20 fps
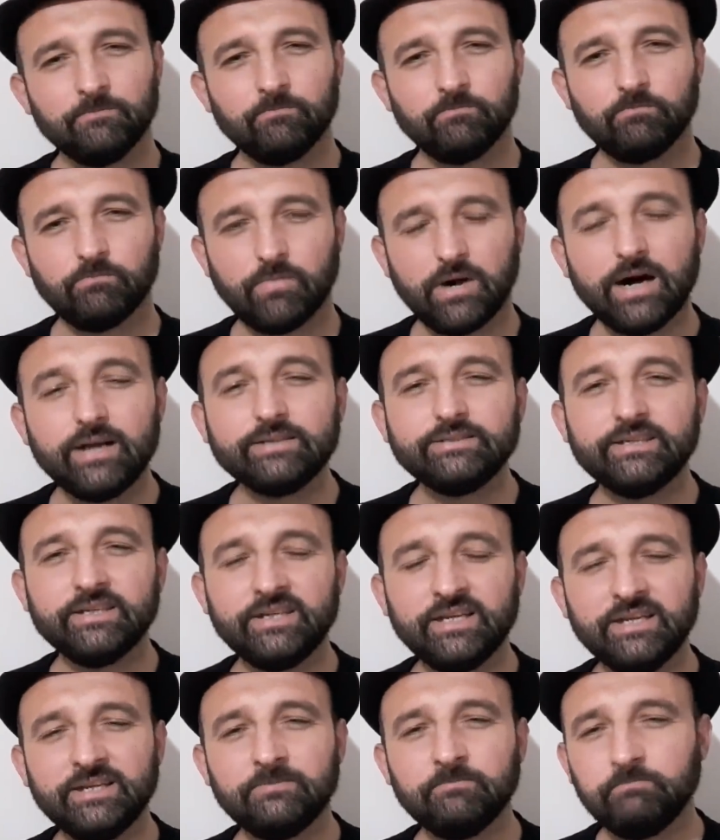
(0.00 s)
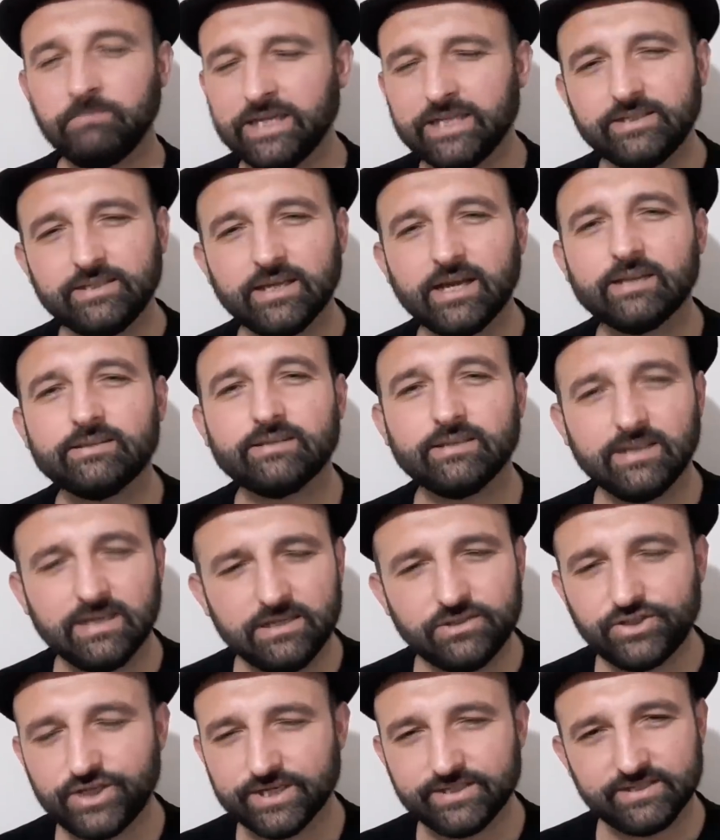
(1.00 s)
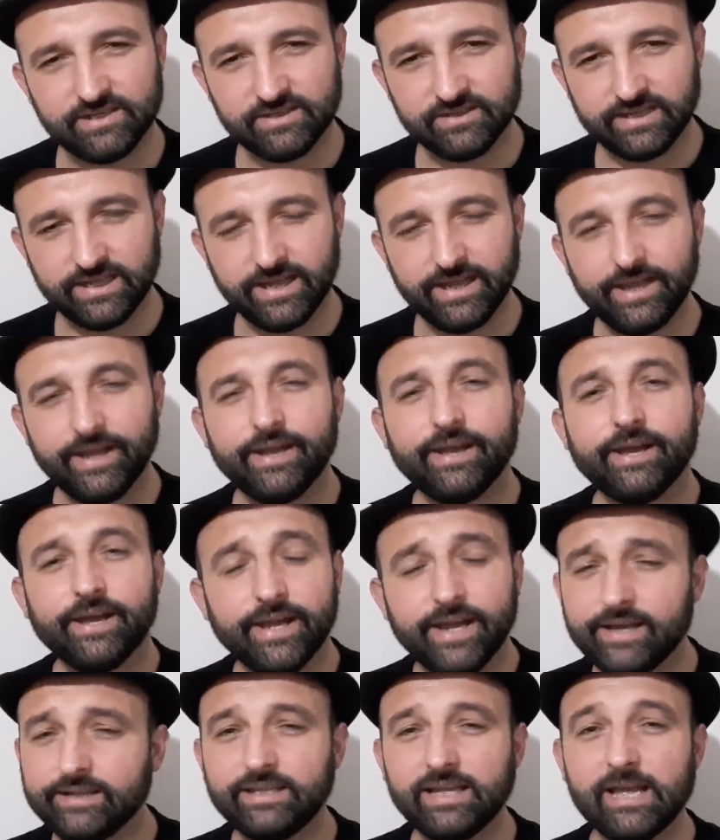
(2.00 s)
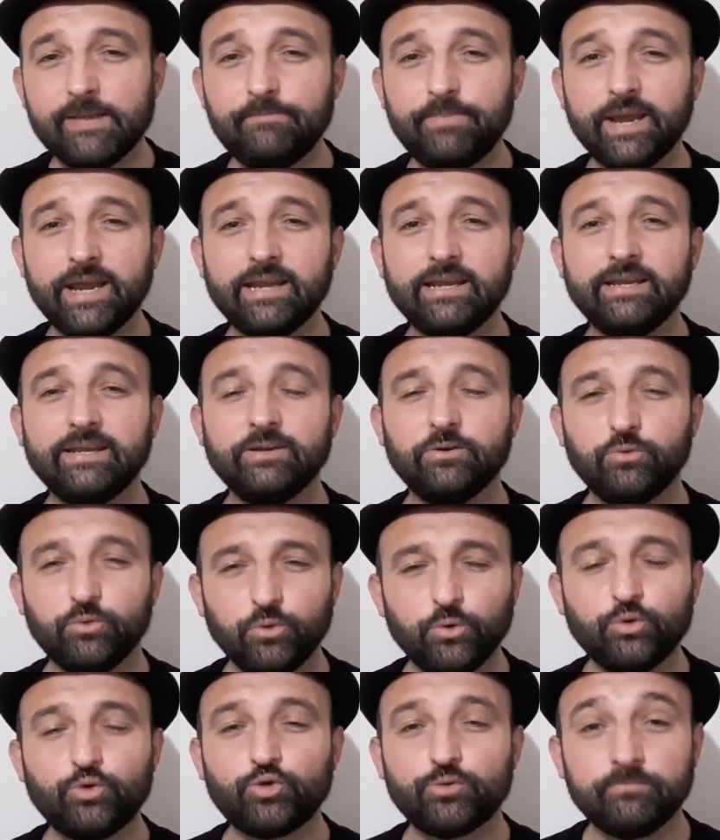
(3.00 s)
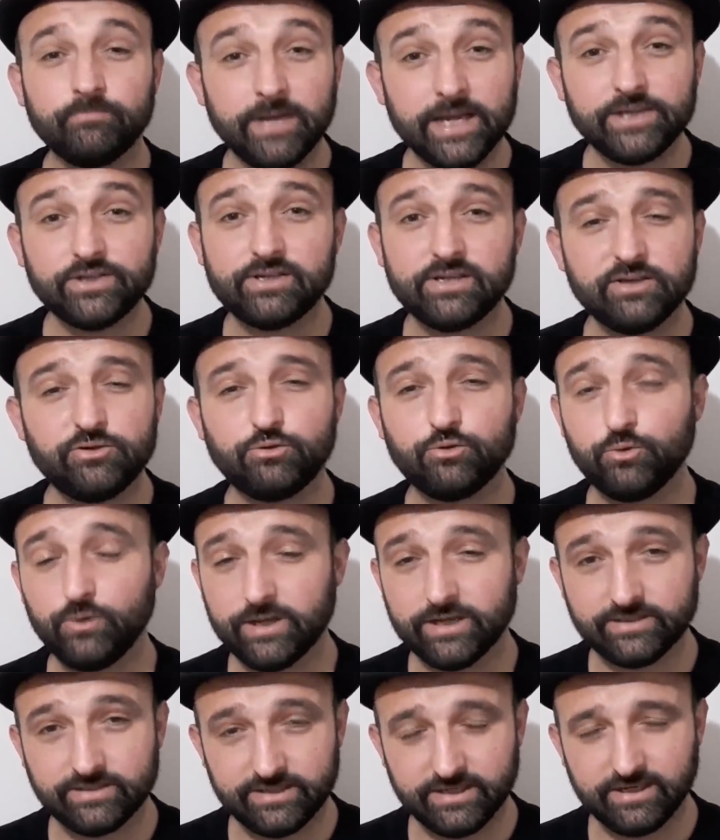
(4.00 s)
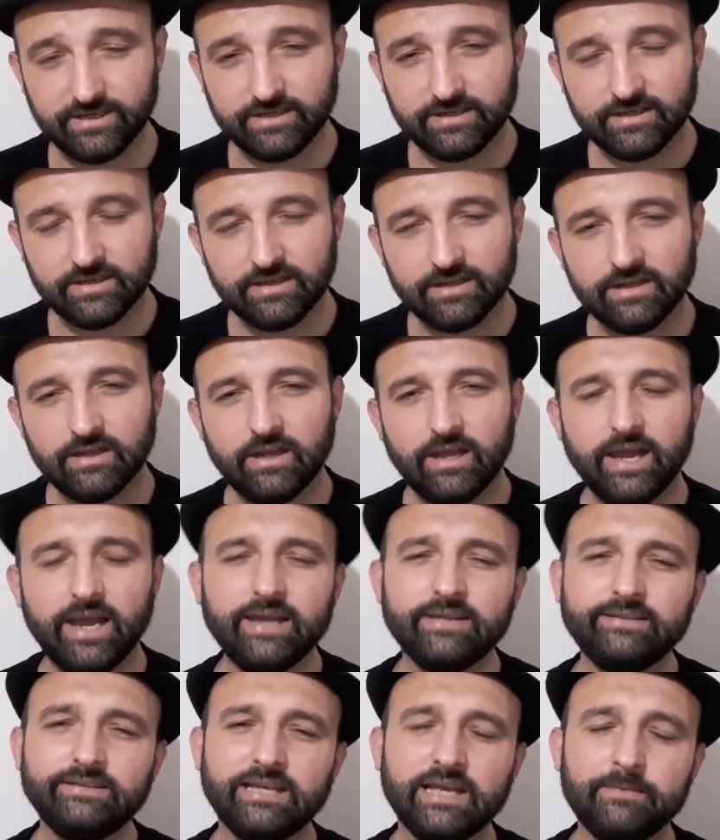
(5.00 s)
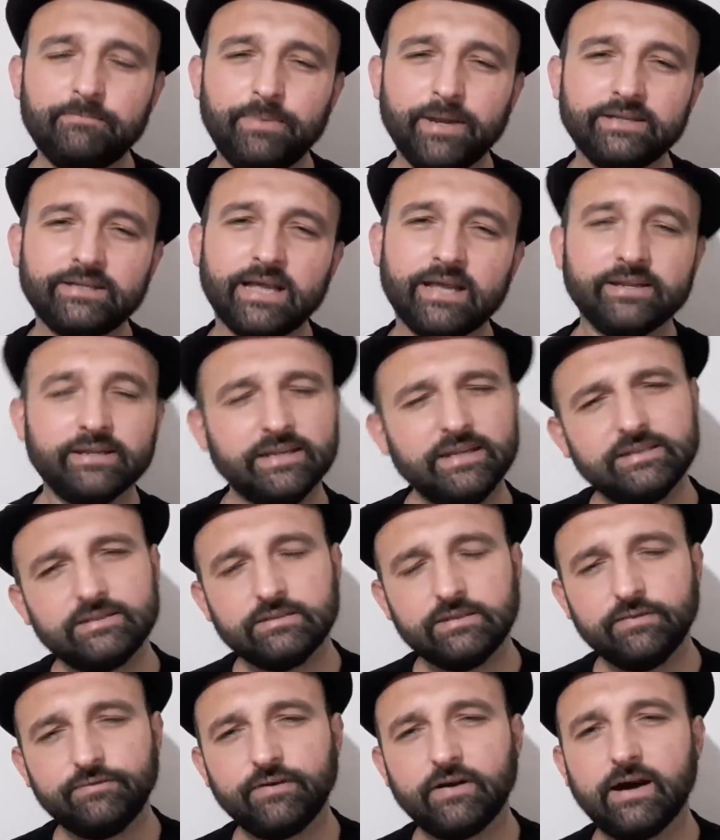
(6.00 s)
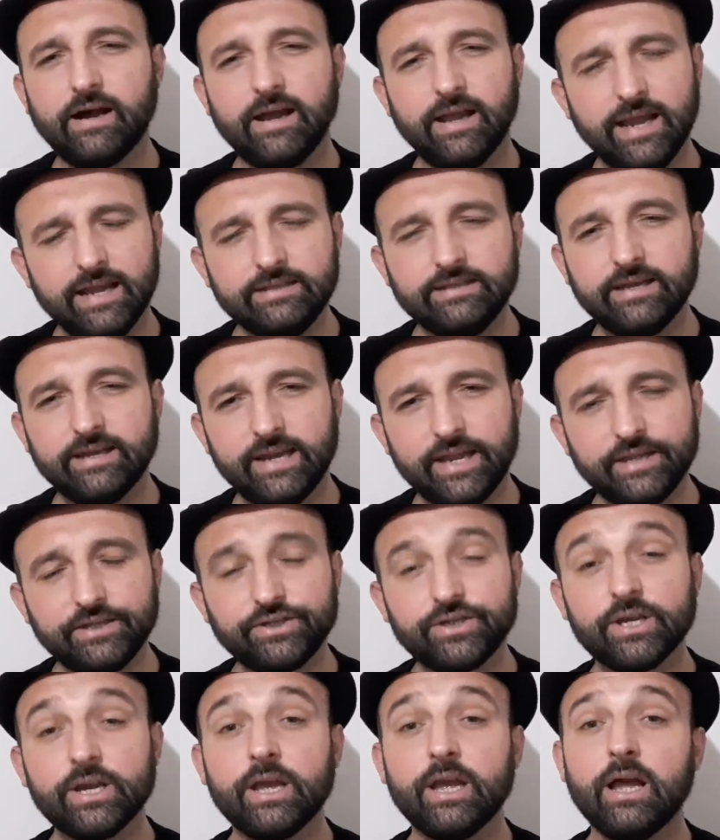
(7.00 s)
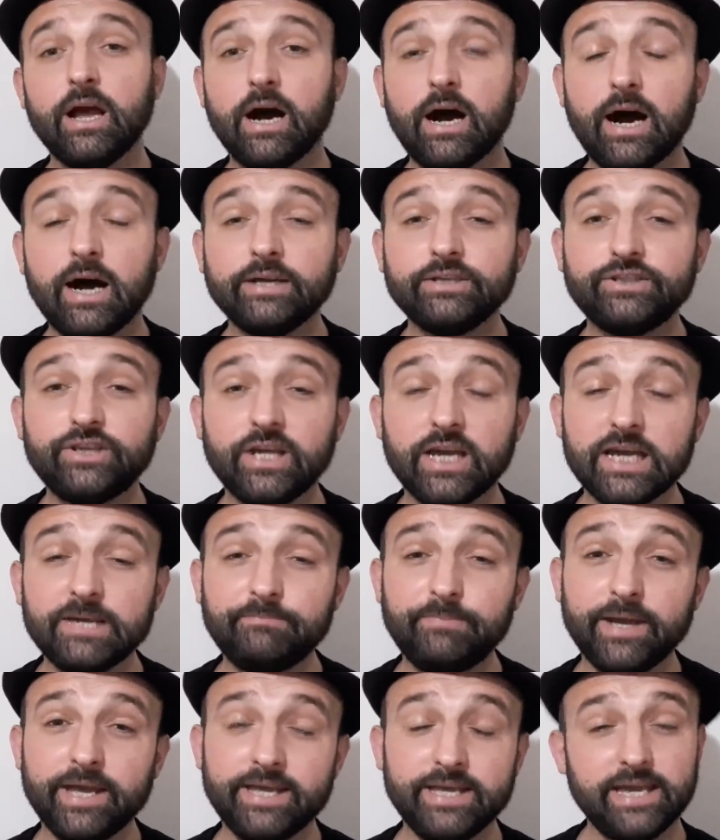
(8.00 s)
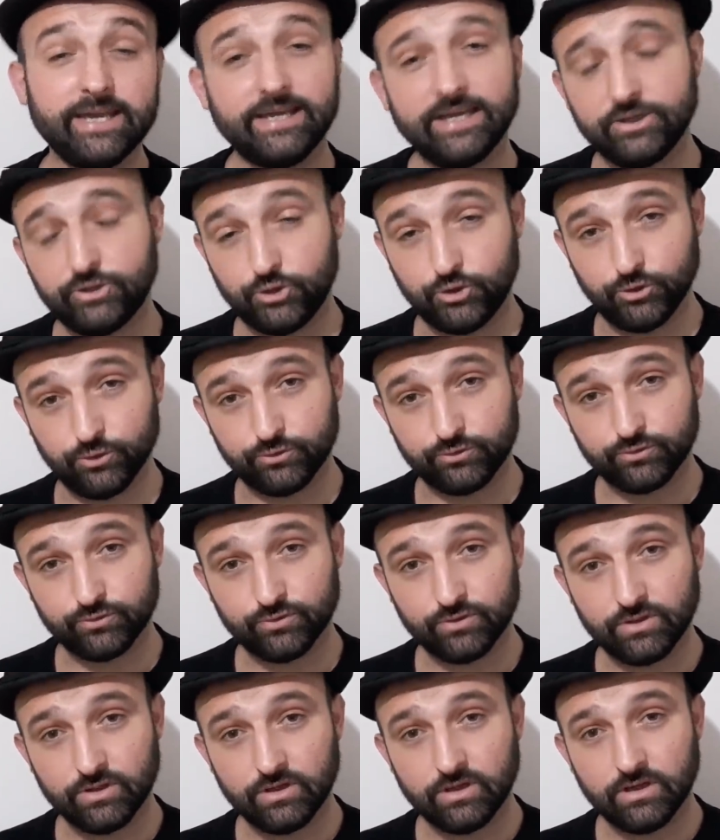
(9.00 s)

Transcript: Mardin'in Midyat ilçesinde HDP'li 3 meclis üyesi HDP'den istifa ederek AKP'ye geçiyor.